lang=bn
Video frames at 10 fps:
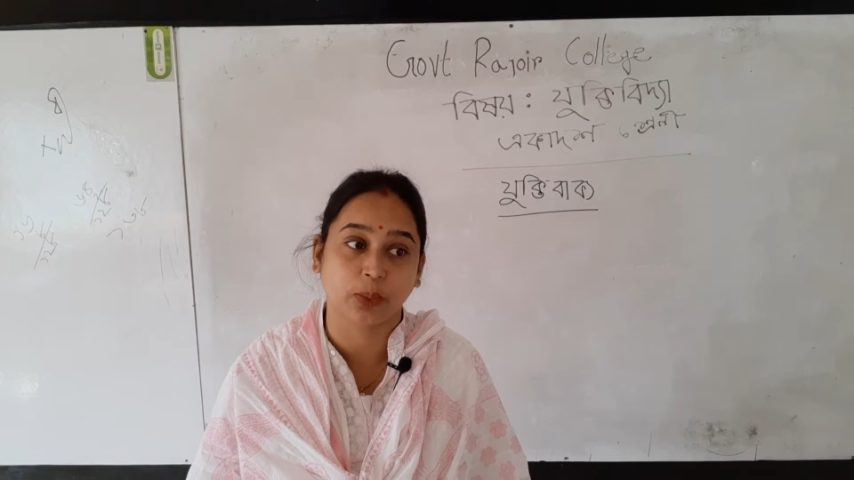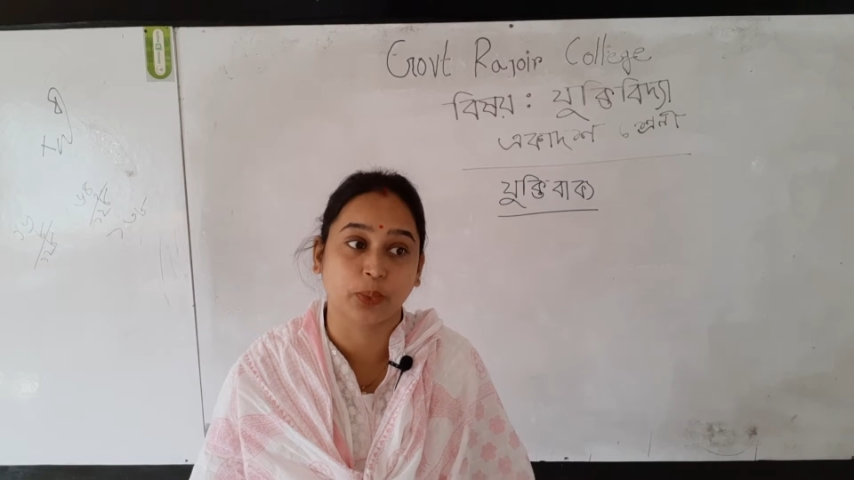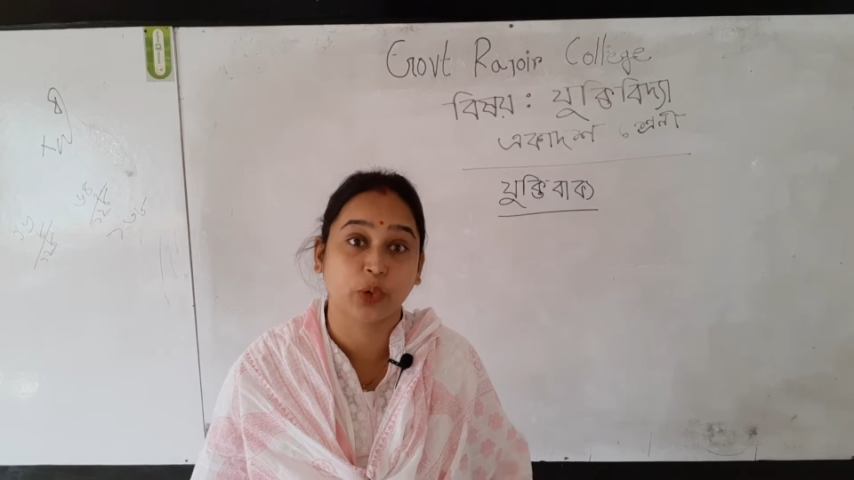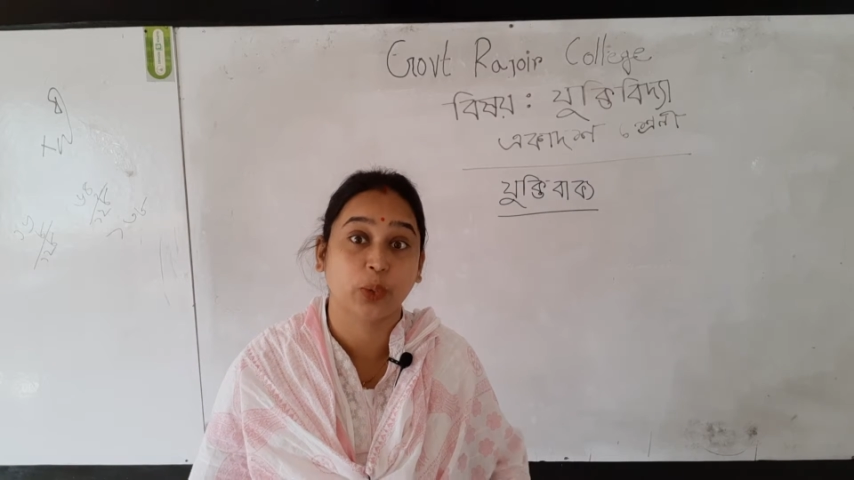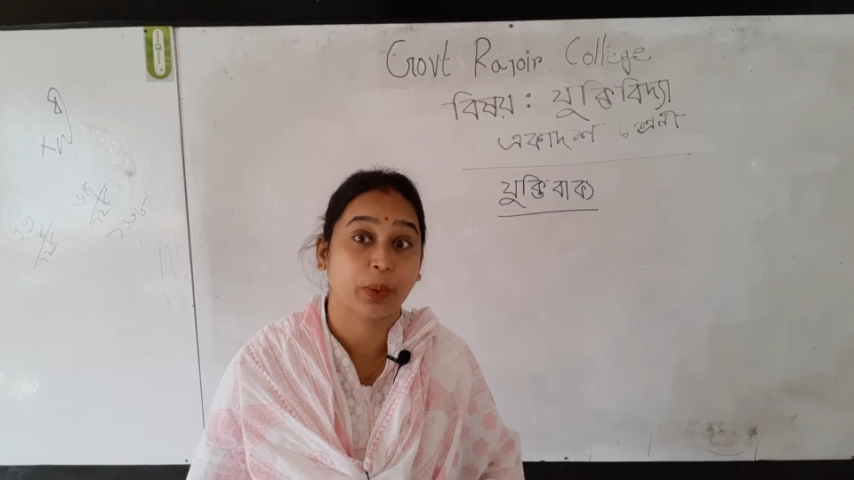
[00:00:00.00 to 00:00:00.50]

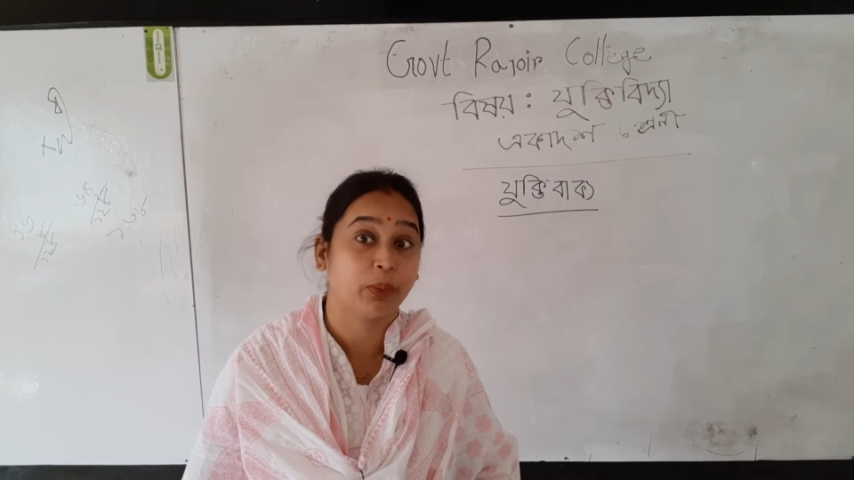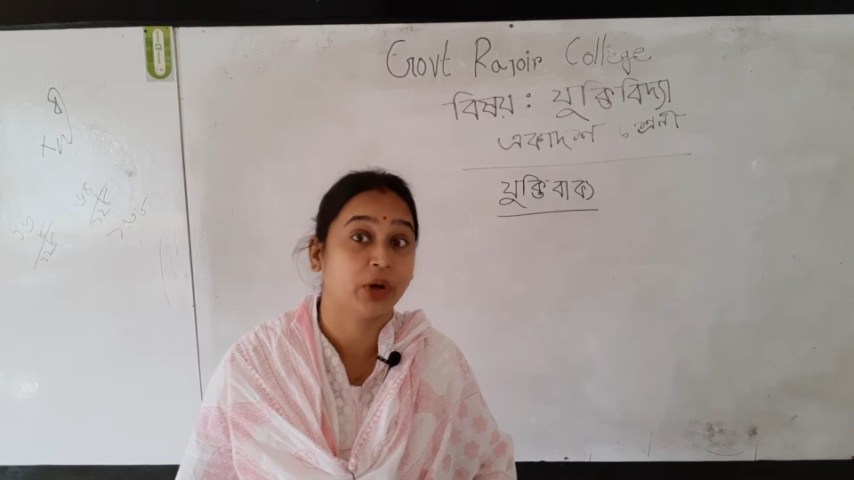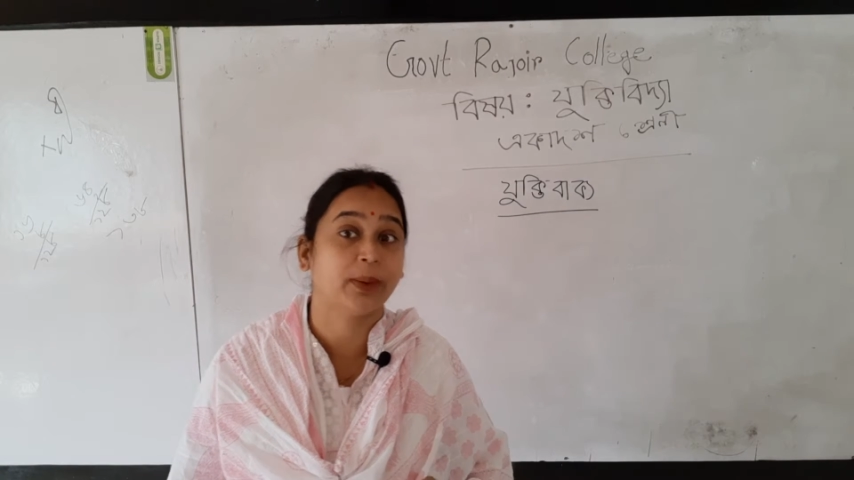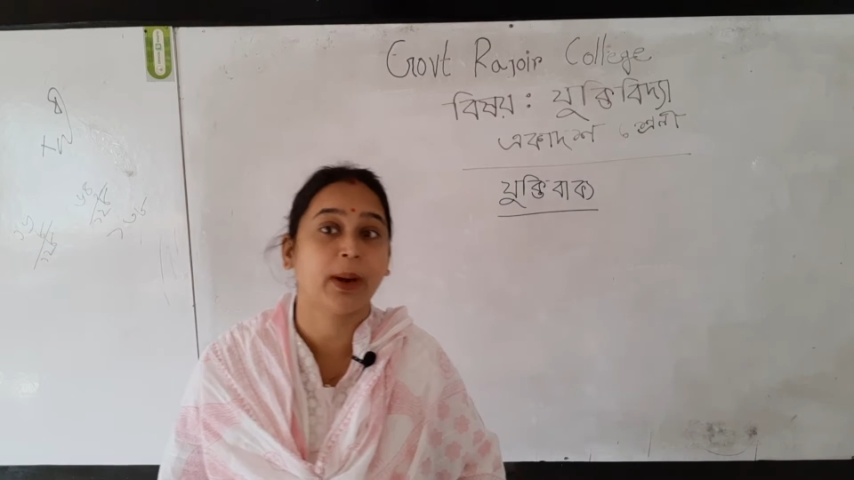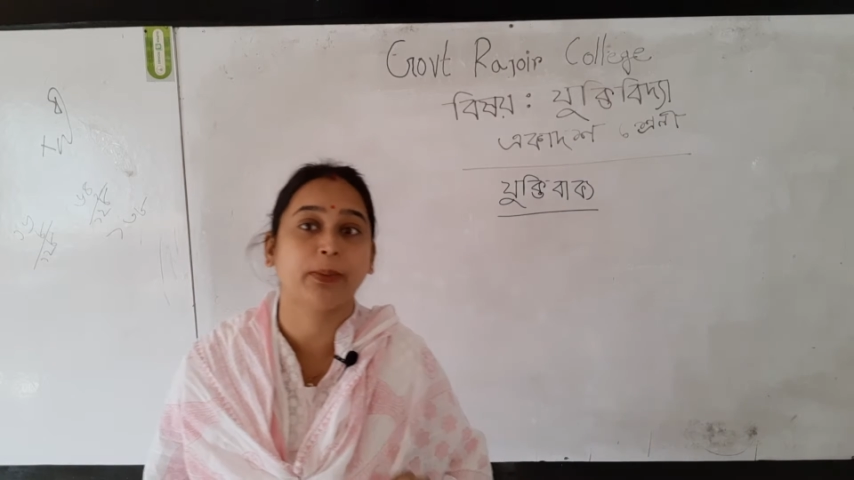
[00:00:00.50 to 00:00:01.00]
সম্পূর্ণরূপে
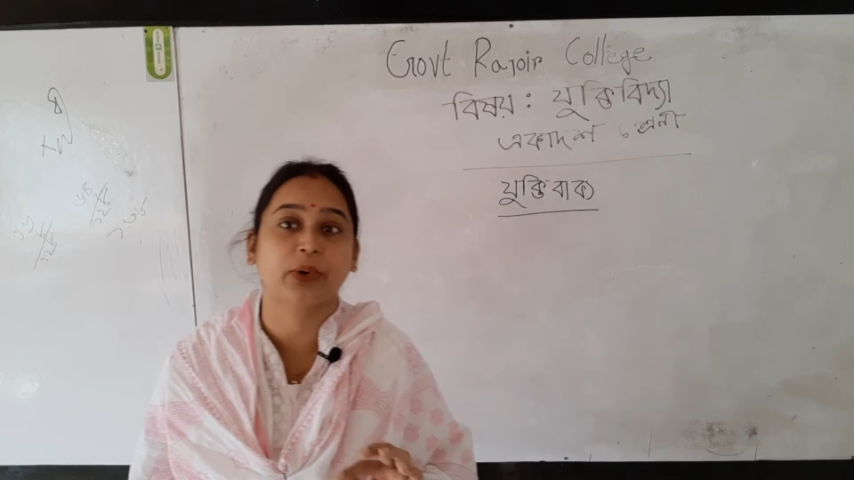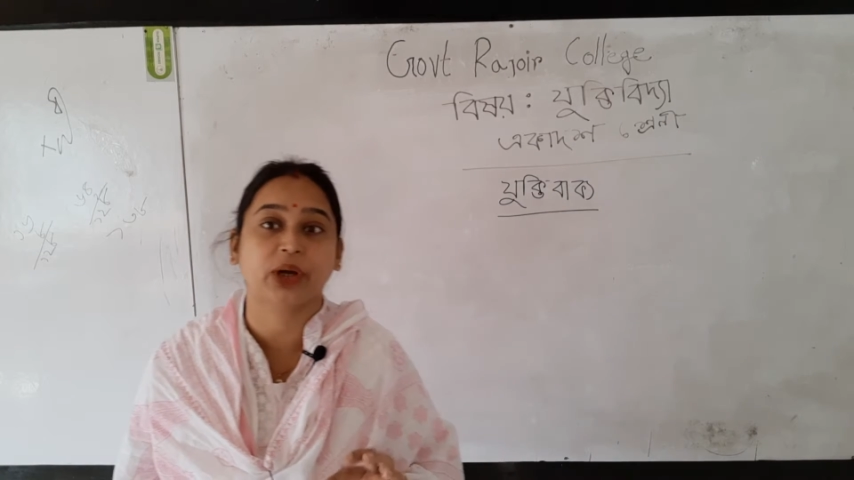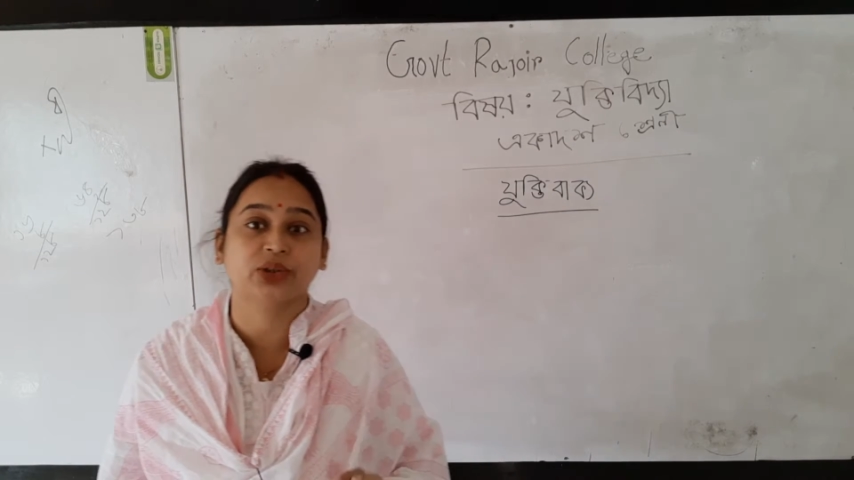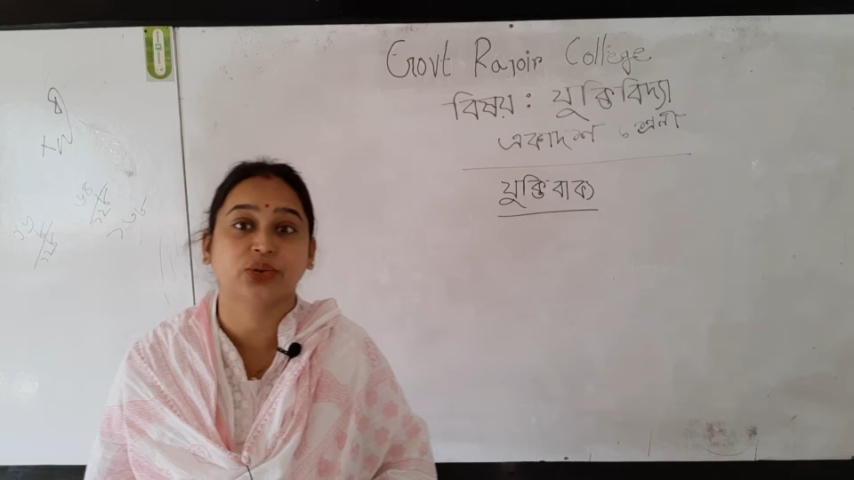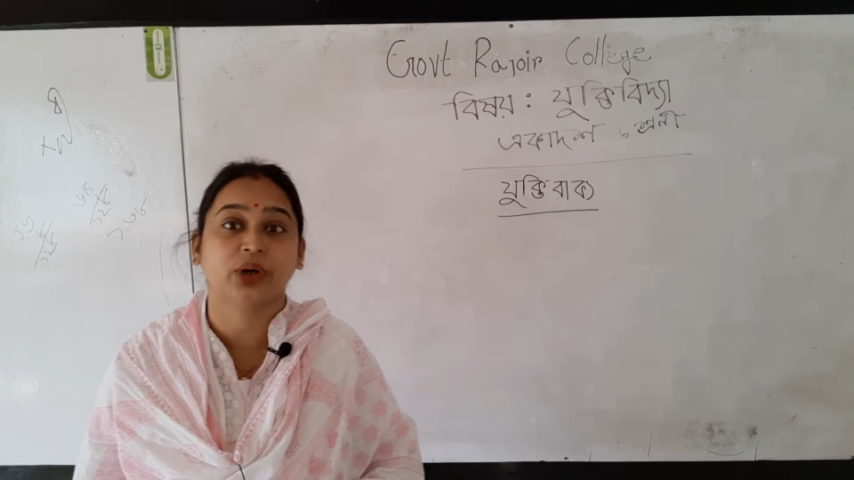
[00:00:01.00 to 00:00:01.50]
মনের ভাব
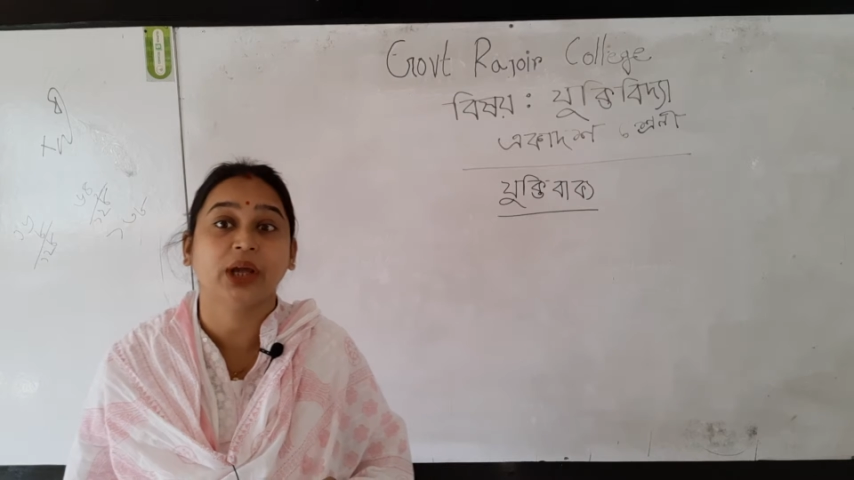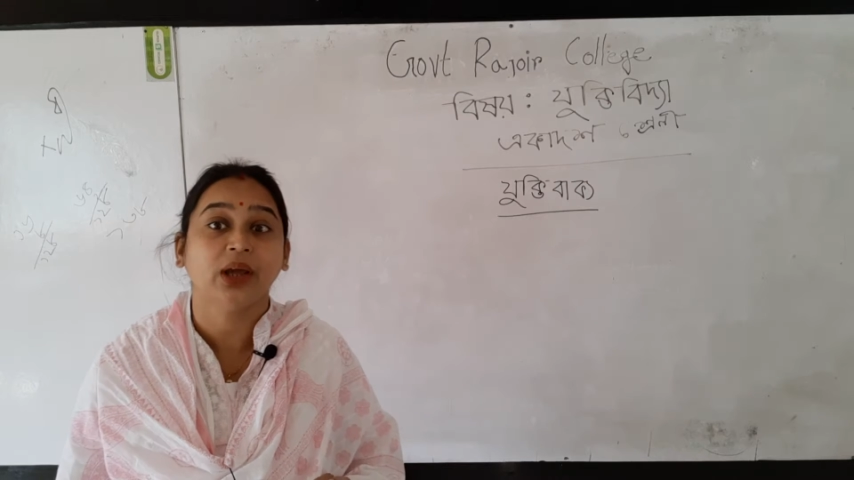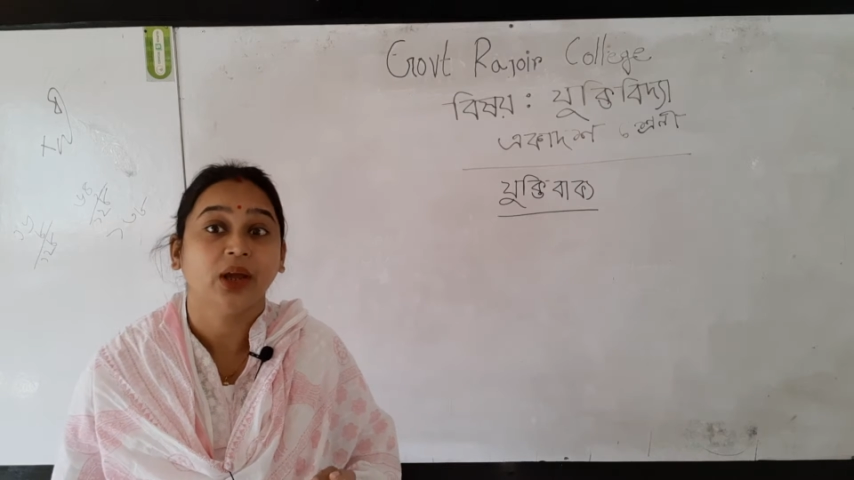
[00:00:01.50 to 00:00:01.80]
প্রকাশ করে